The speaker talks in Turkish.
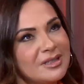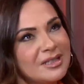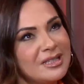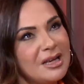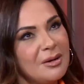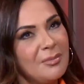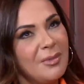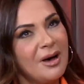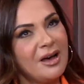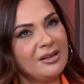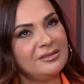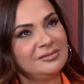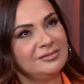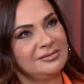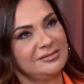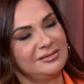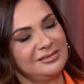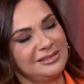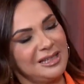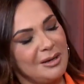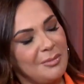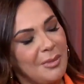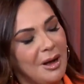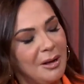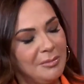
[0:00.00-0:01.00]
zaman
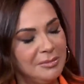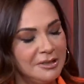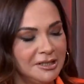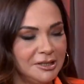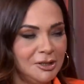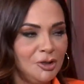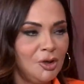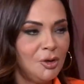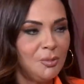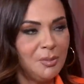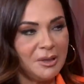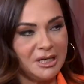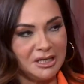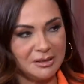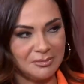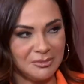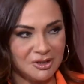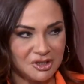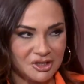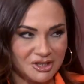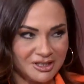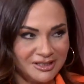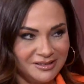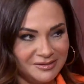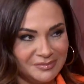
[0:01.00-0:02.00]
tamamlanıyor benim
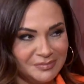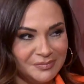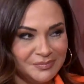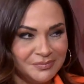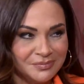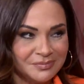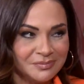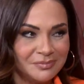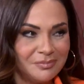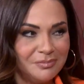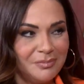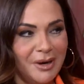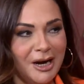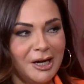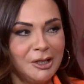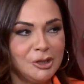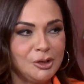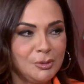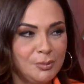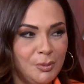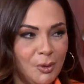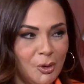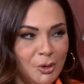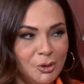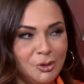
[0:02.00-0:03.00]
için. ben
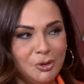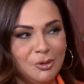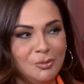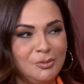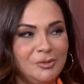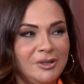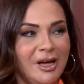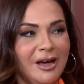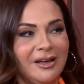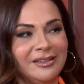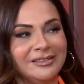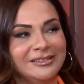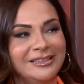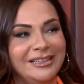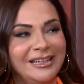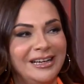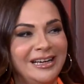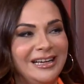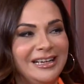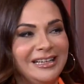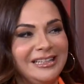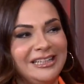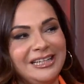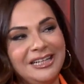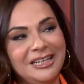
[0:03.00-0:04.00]
şu podyumdan
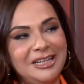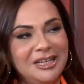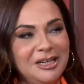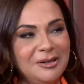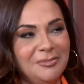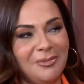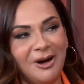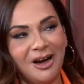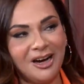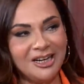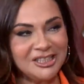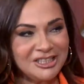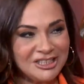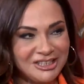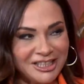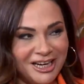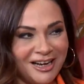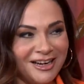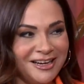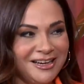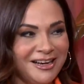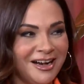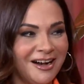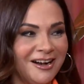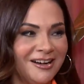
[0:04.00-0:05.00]
ineyim
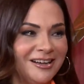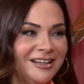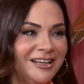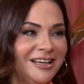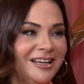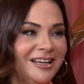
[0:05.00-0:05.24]
aşağıya